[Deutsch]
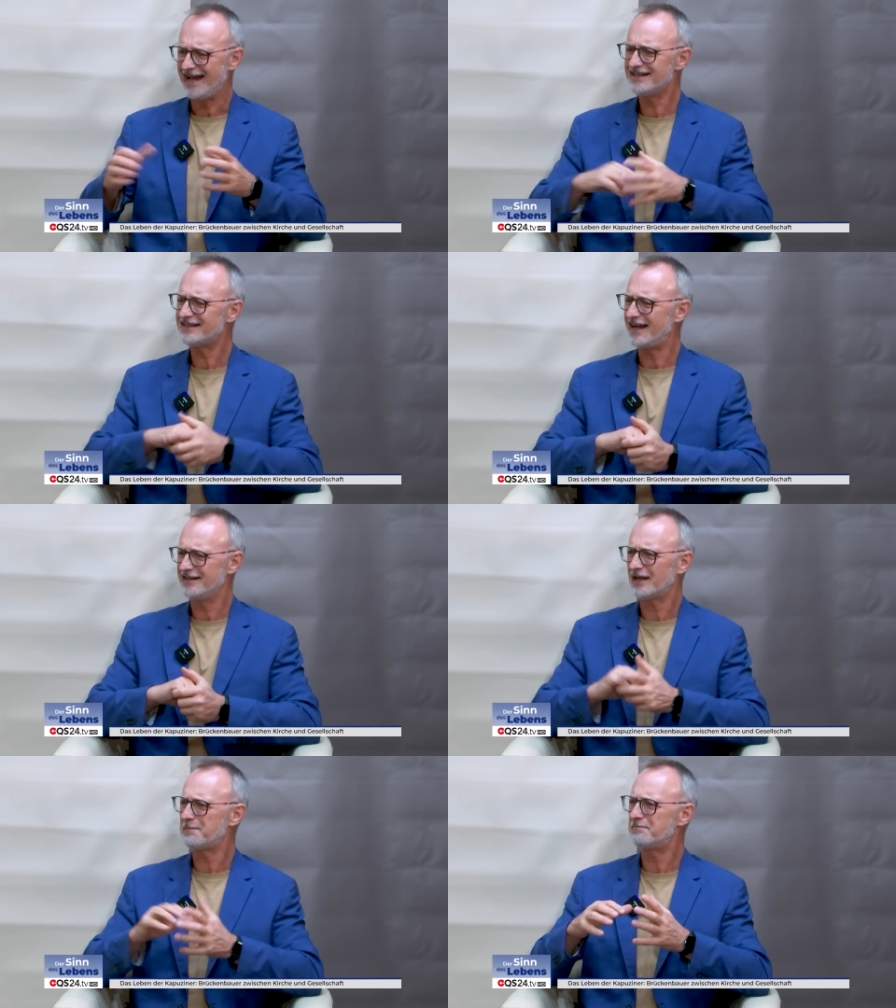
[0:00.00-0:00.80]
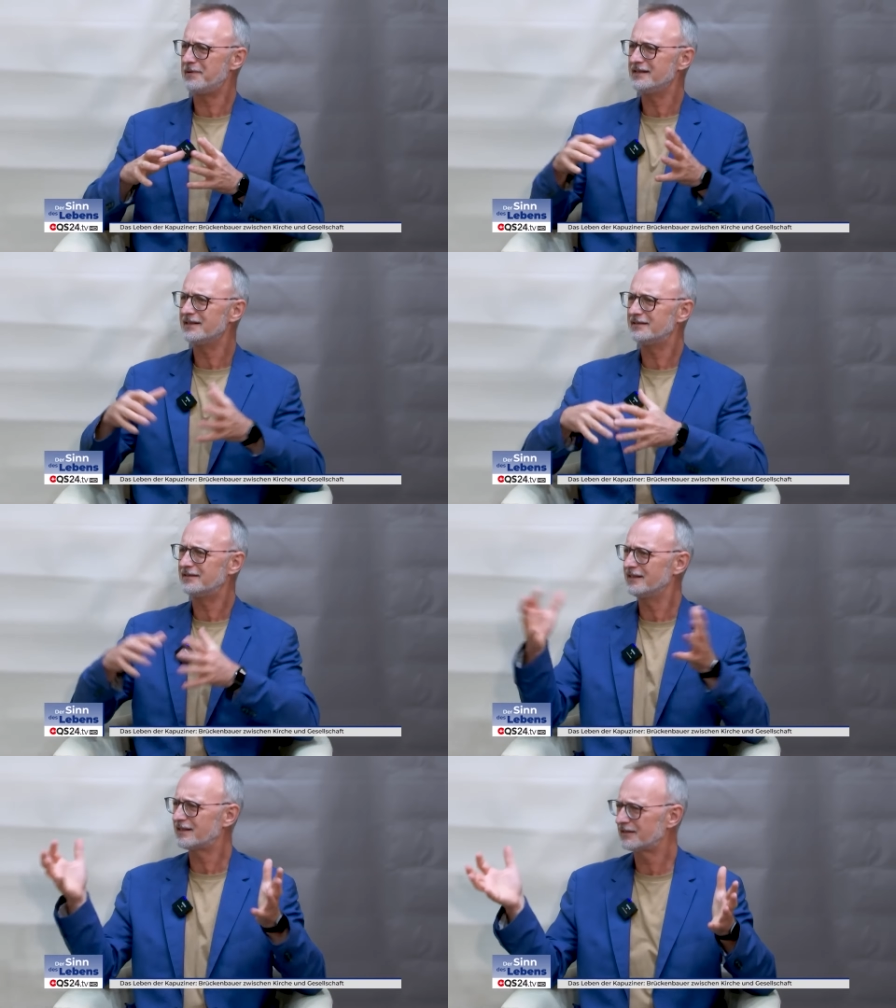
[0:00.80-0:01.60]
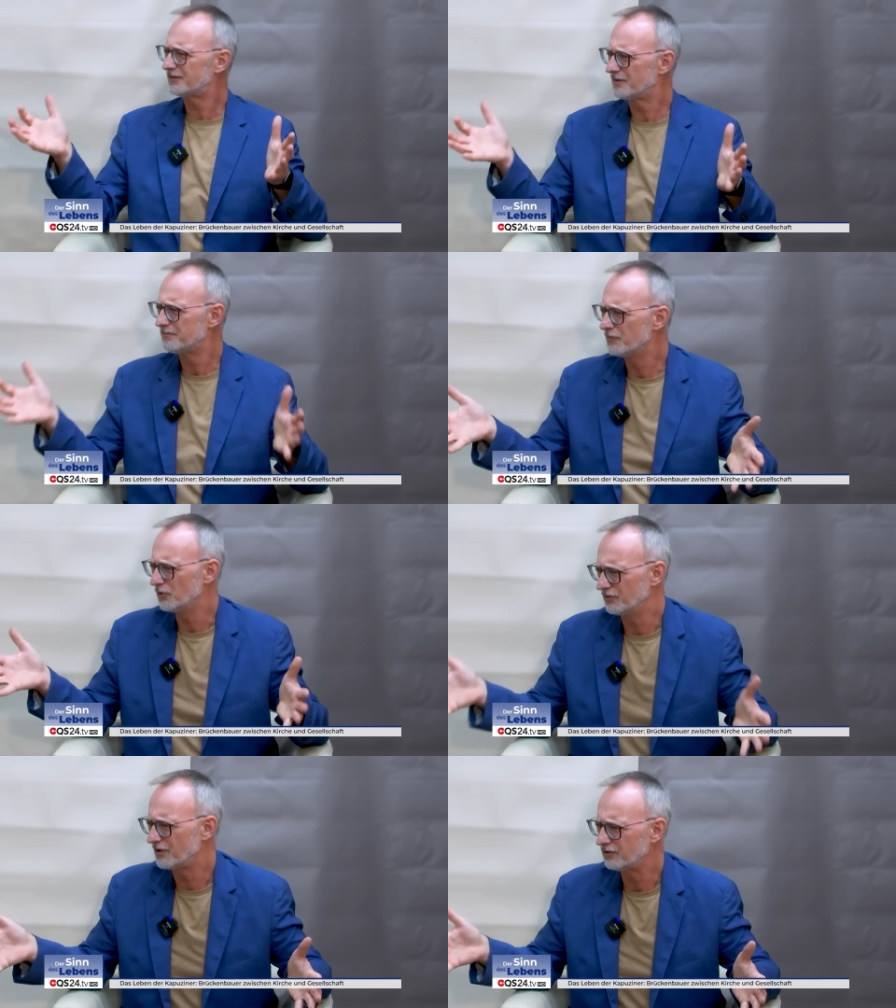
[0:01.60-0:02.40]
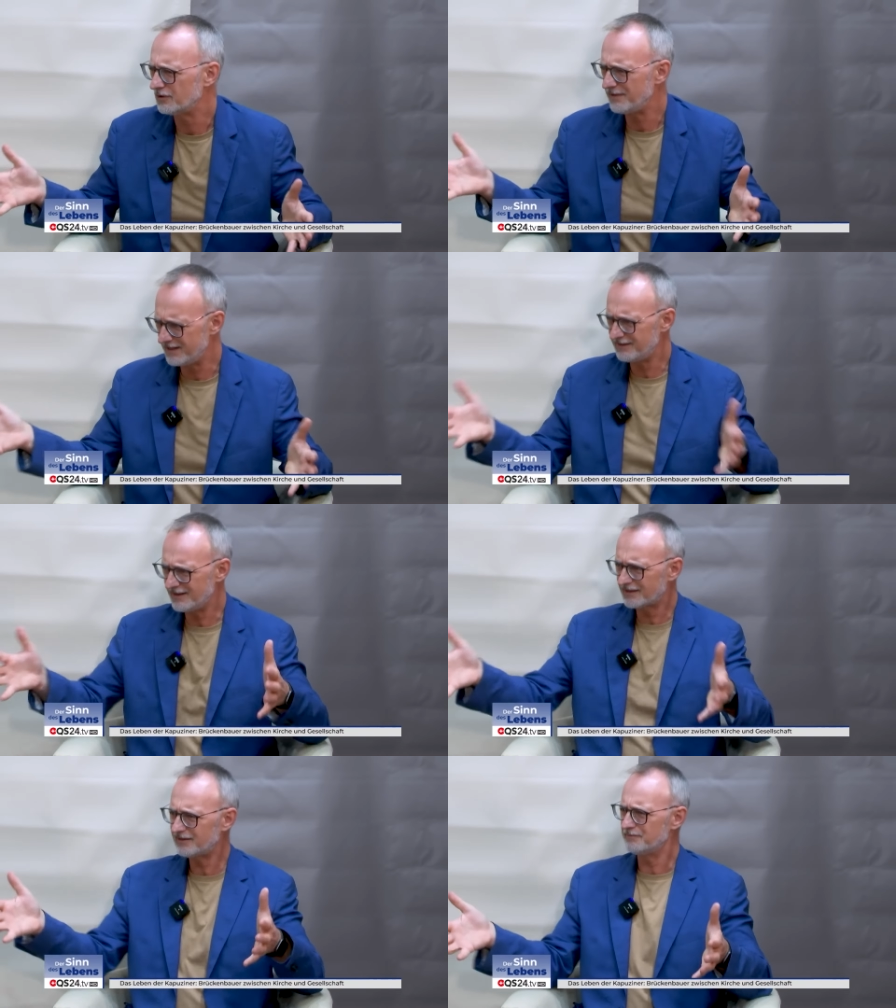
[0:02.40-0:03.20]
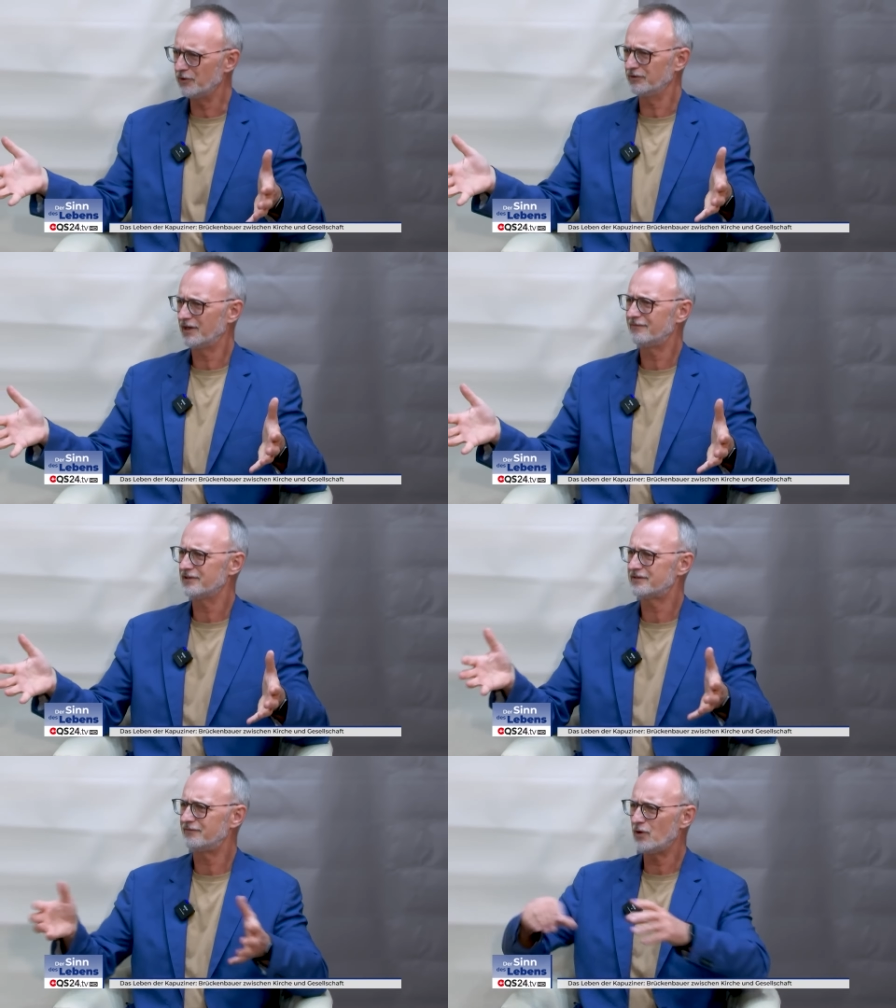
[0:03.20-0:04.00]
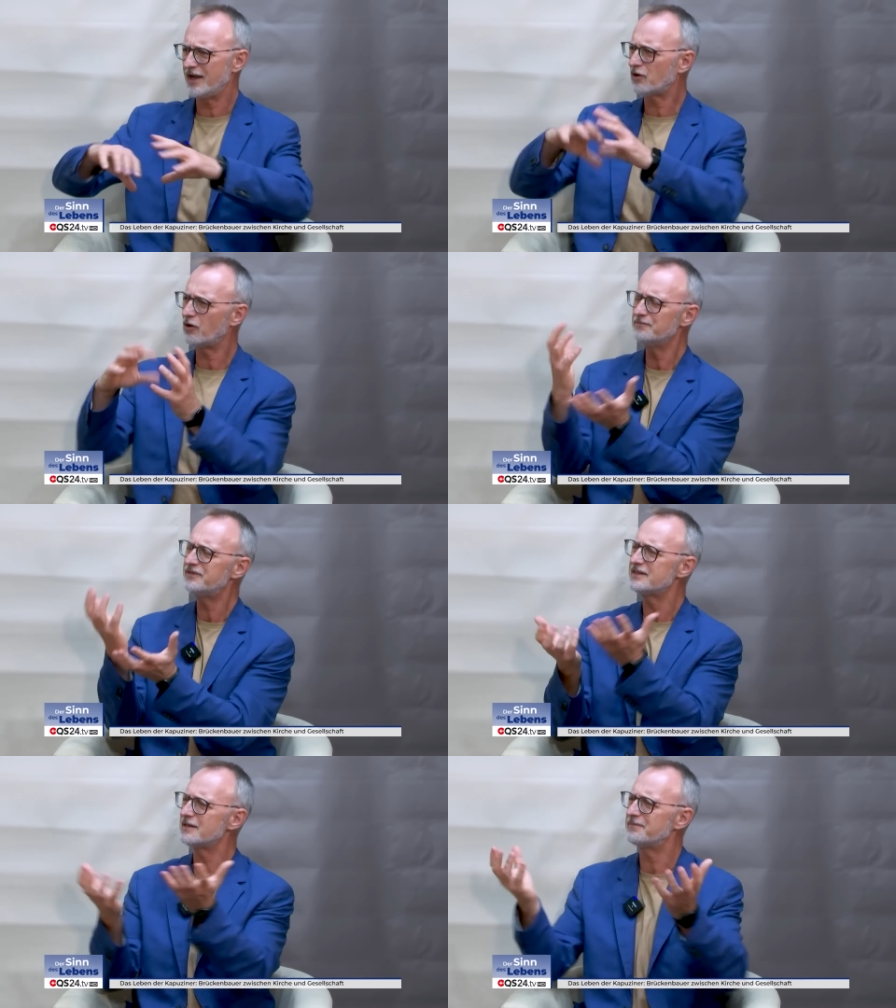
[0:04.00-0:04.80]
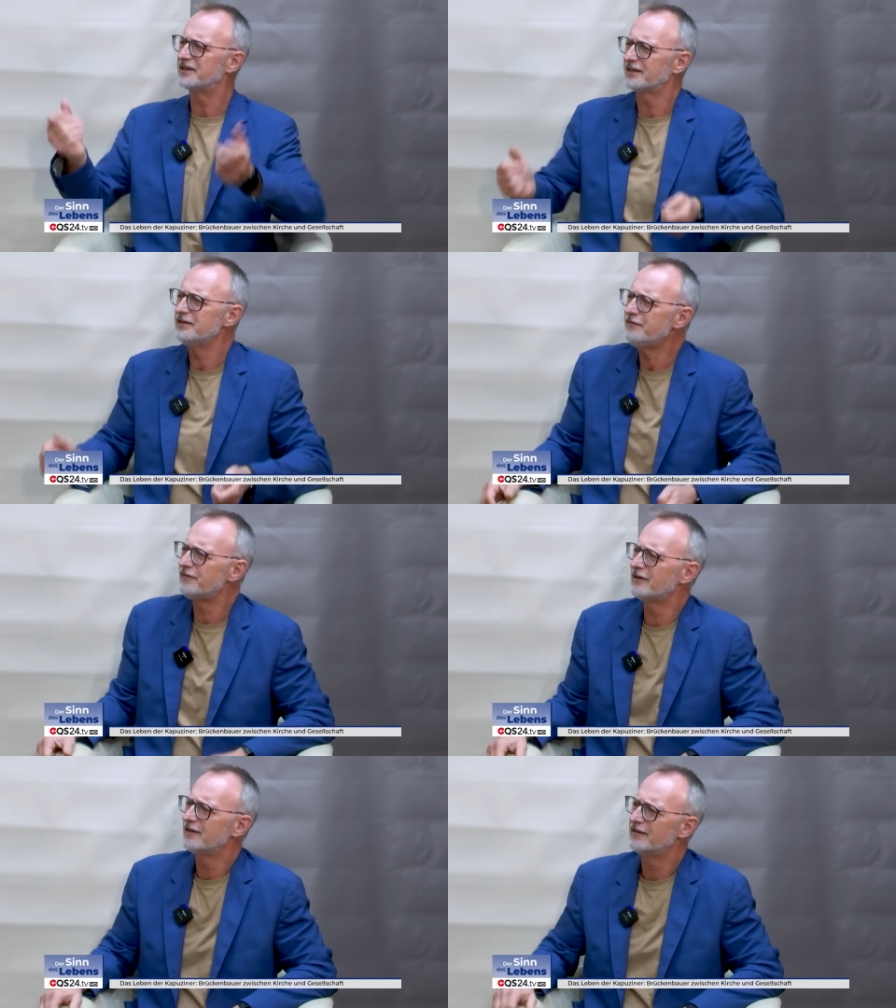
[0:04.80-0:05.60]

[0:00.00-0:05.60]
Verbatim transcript: heißt eigentlich Benediktmönch oder Benediktermönch? Was, woher kommt dieser Begriff?